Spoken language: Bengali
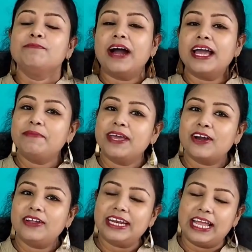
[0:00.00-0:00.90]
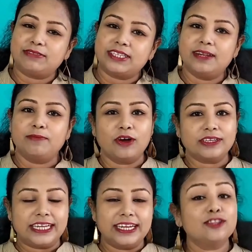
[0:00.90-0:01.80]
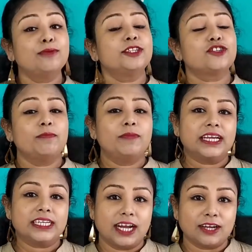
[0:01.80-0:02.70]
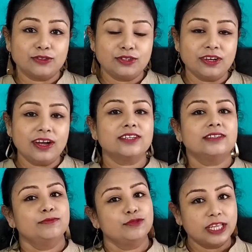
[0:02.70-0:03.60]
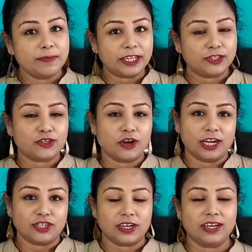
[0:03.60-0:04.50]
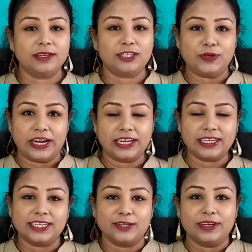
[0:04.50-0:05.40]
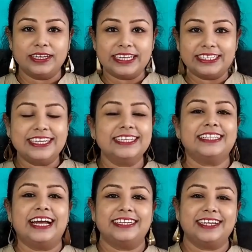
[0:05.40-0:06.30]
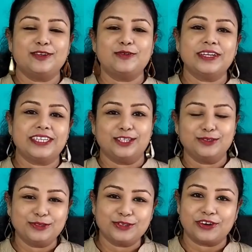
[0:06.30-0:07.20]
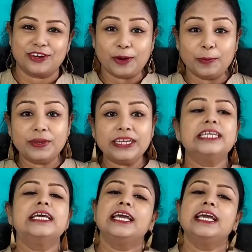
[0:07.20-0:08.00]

মাই বেঙ্গলি লাইফস্টাইল ব্লগ চ্যানেলে তোমাদের সবাইকে স্বাগত বুঝতেই পারছো সকাল সকাল একটু রেডি শেডি হয়ে নিয়েছি স্নান টান করে সাজুগুজু করা কমপ্লিট